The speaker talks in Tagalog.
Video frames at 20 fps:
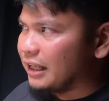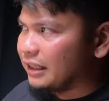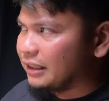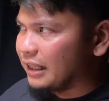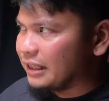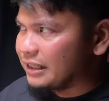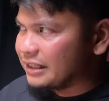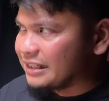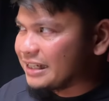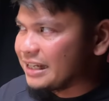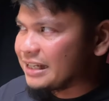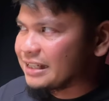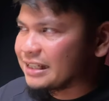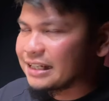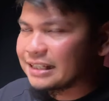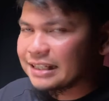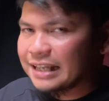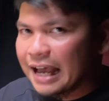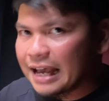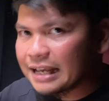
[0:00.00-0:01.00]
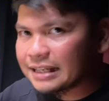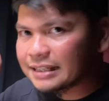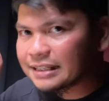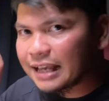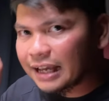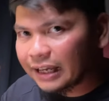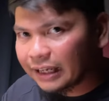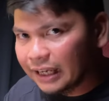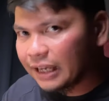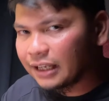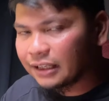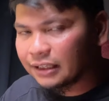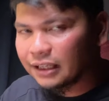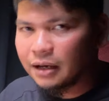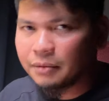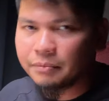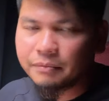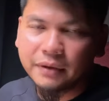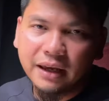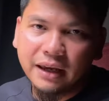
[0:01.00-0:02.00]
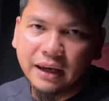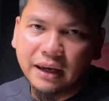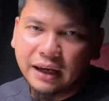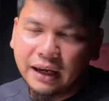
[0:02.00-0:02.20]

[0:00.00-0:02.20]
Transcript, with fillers: that Jesus has a kingdom